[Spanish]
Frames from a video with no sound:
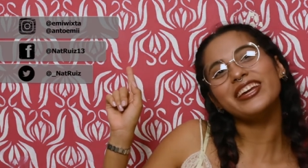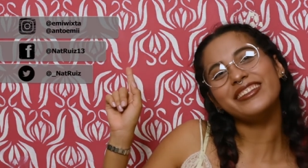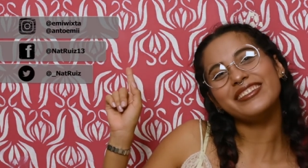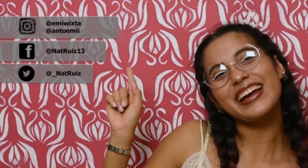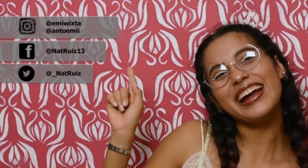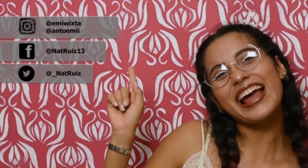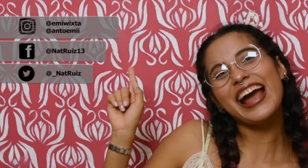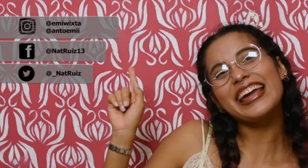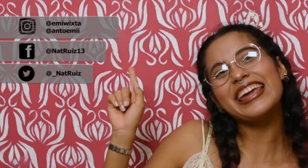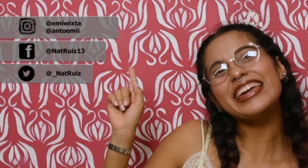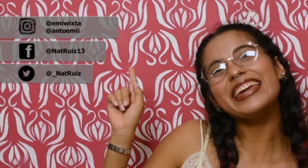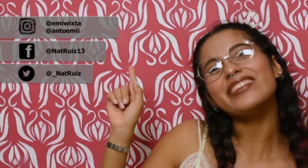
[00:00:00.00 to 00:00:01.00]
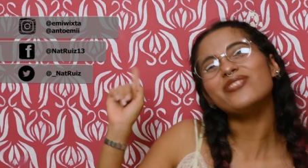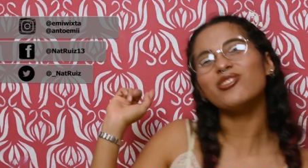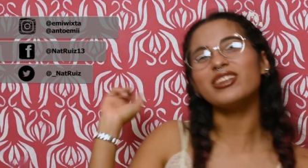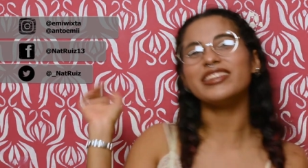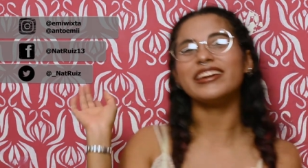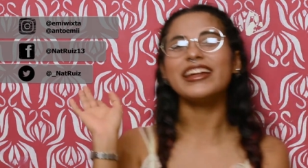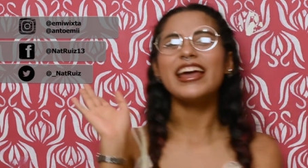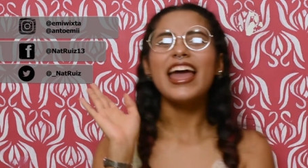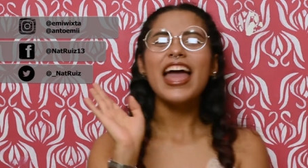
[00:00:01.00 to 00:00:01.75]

Instagram y Twitter.